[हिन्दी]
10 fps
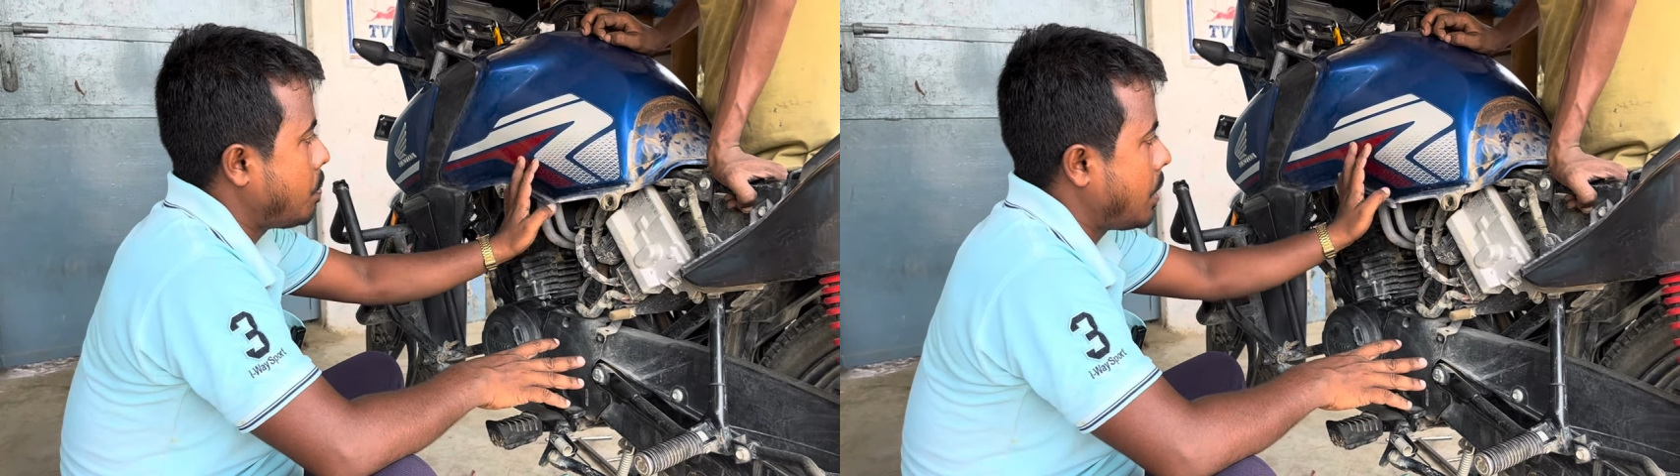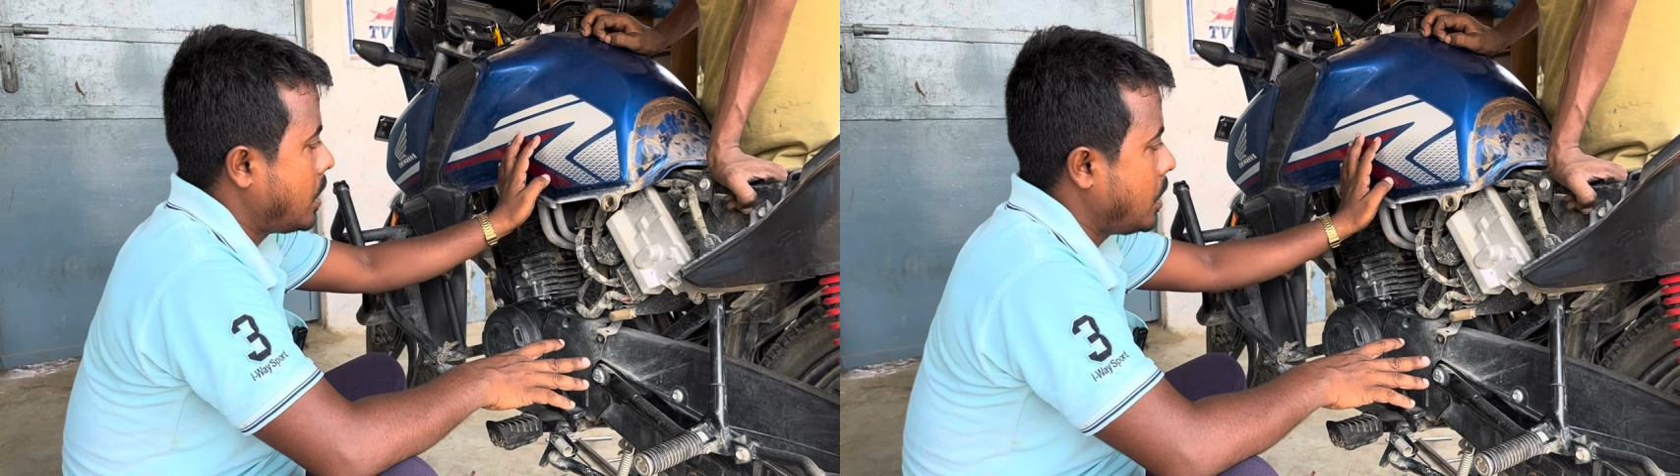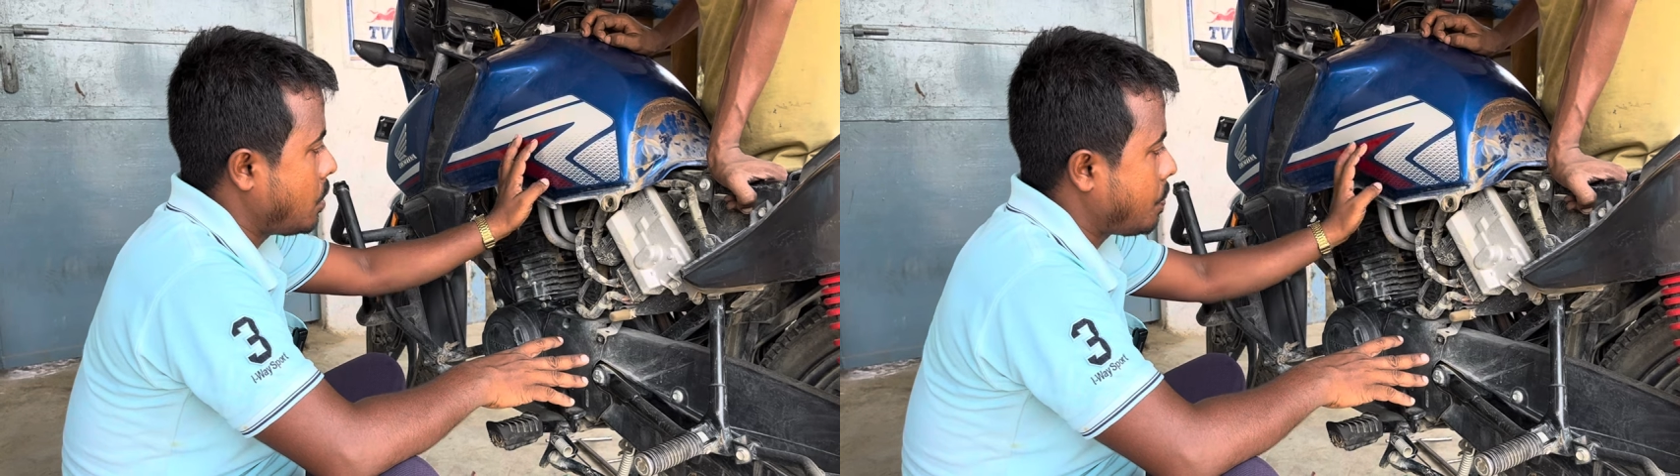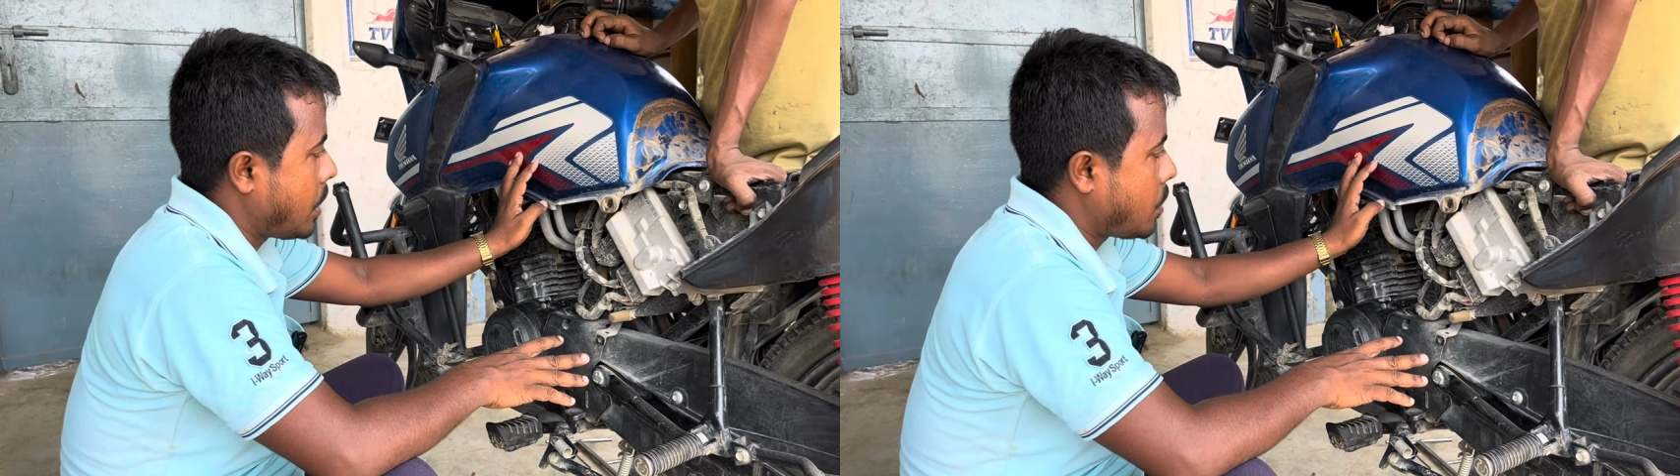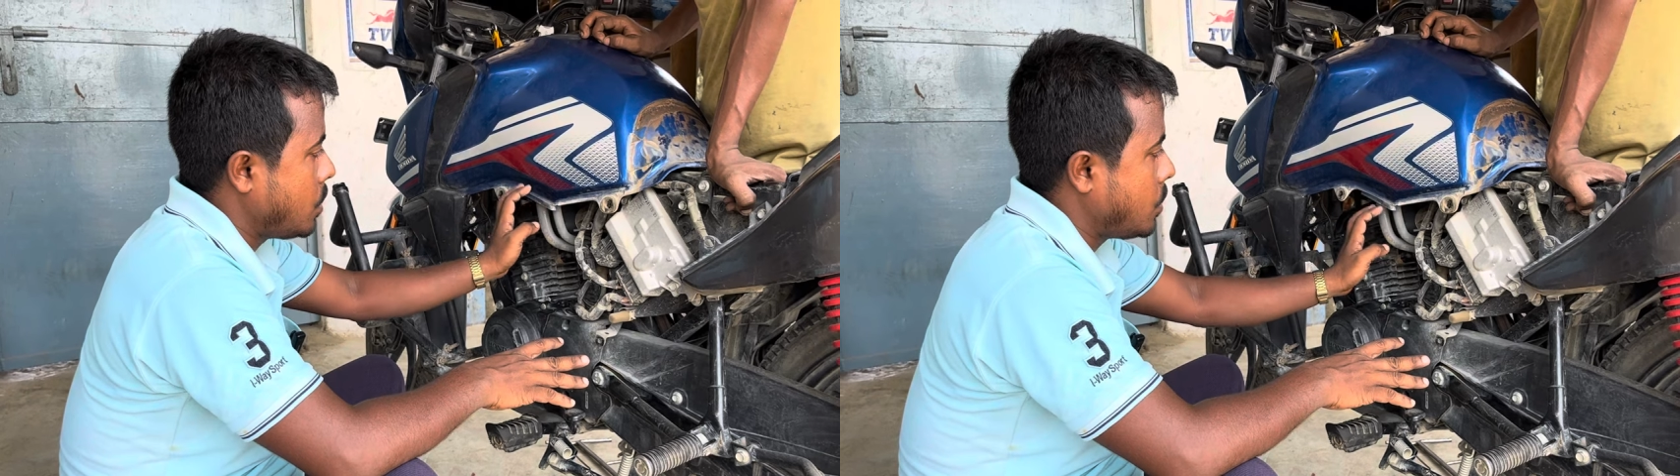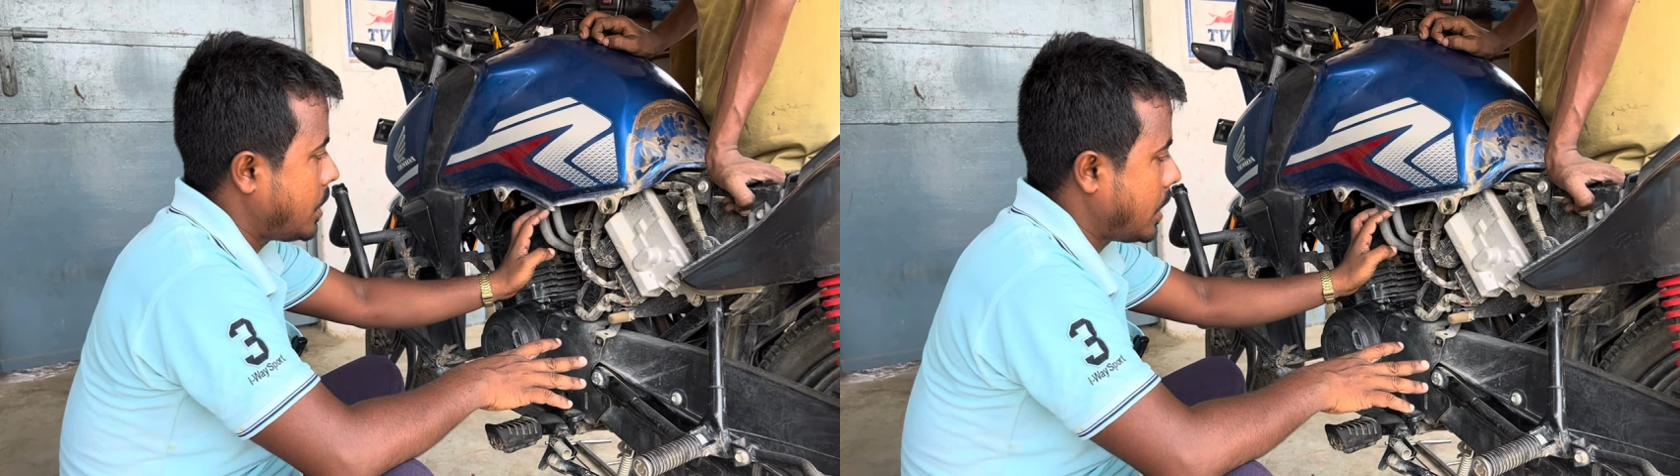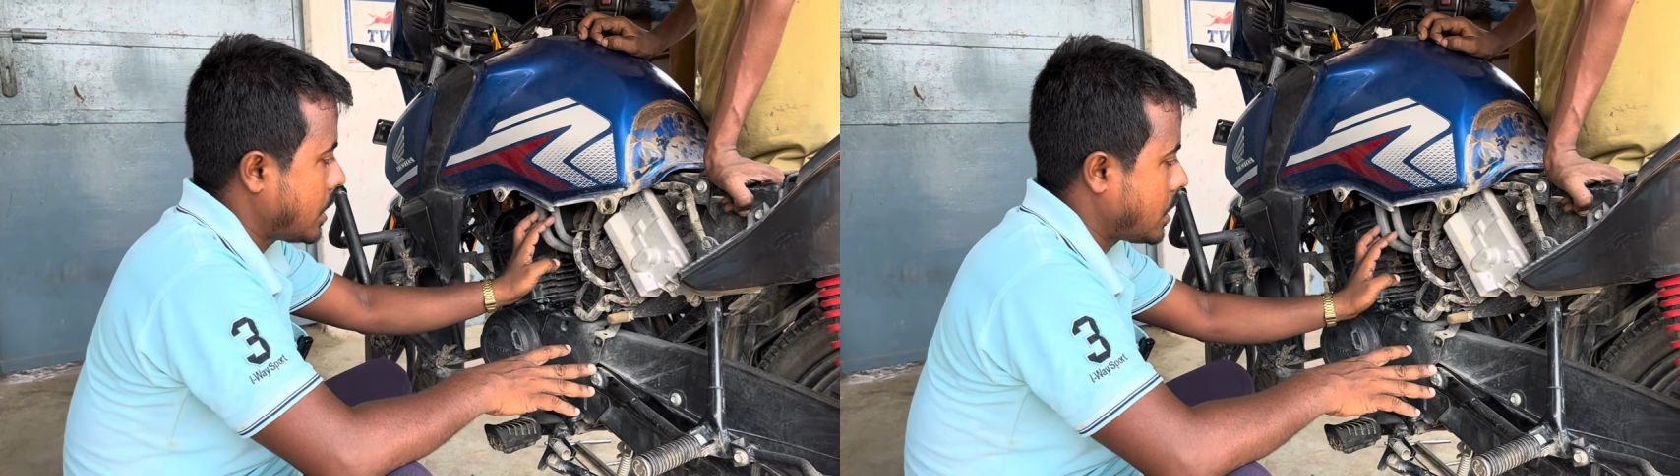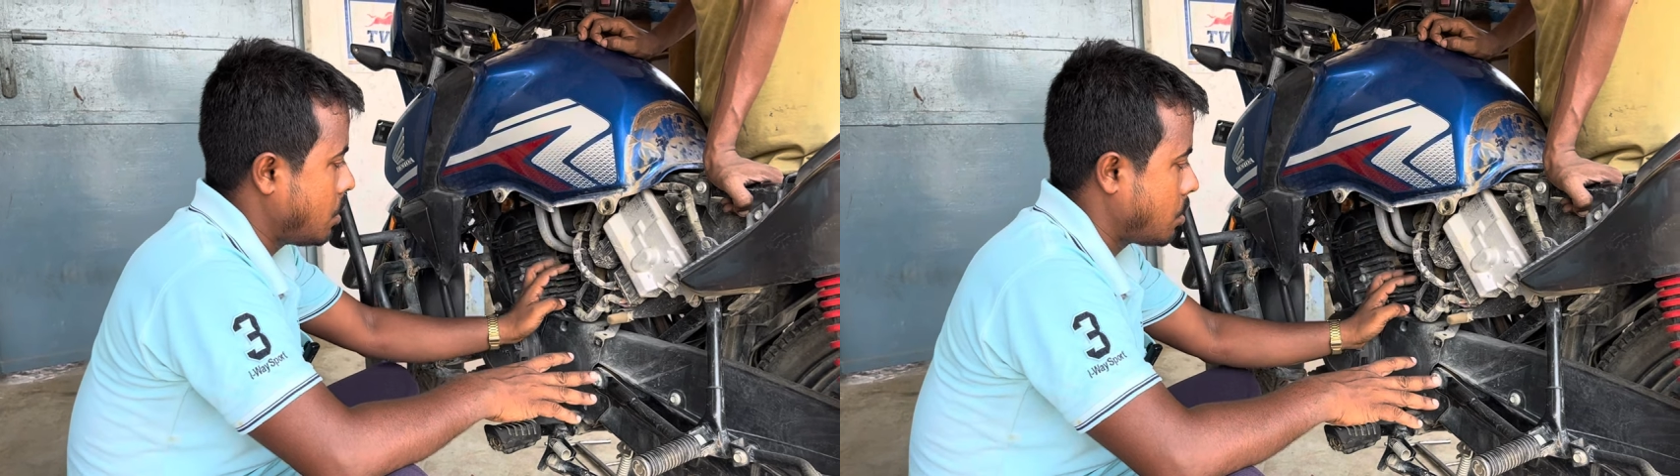पानी और पेट्रोल जो है
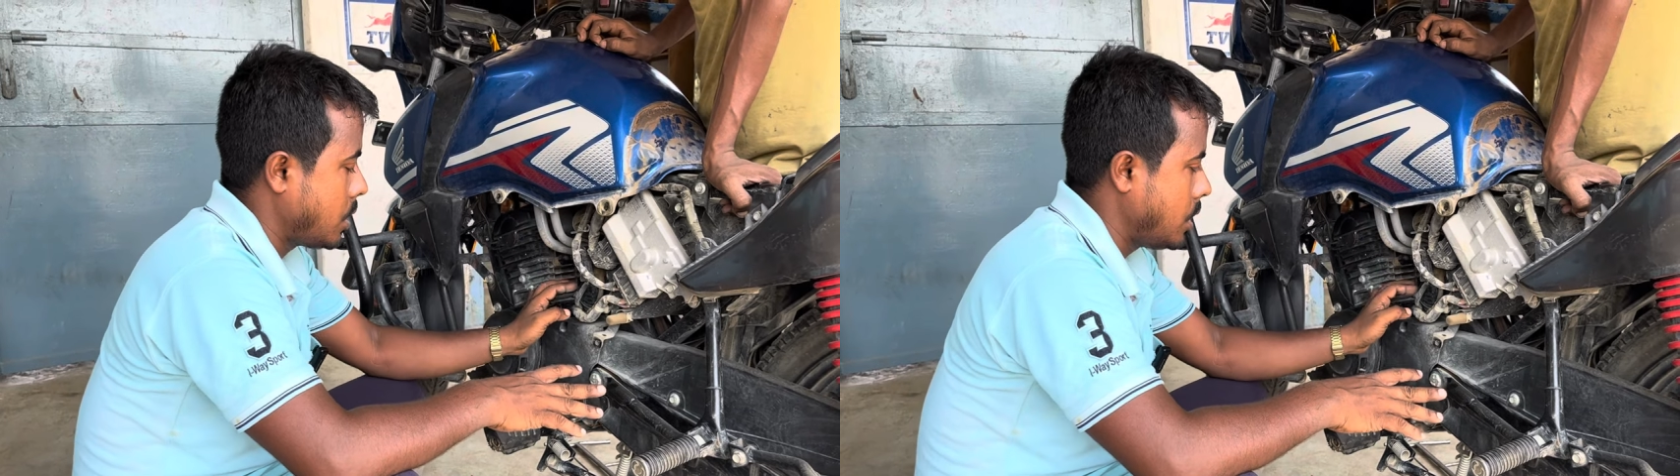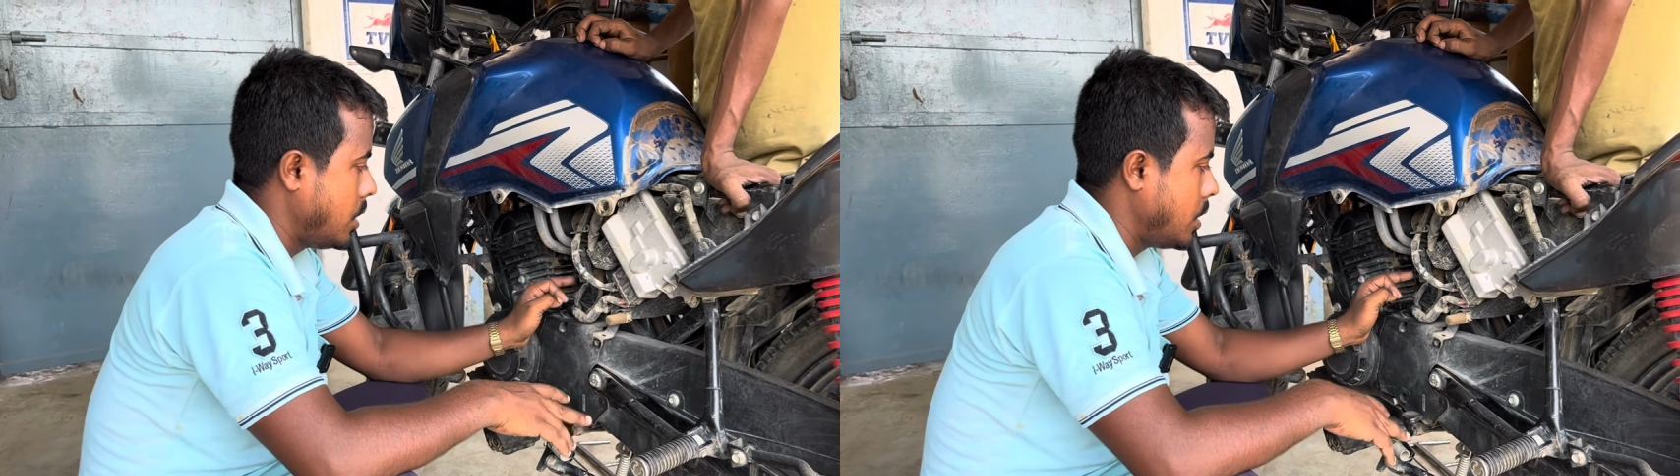डायरेक्ट होके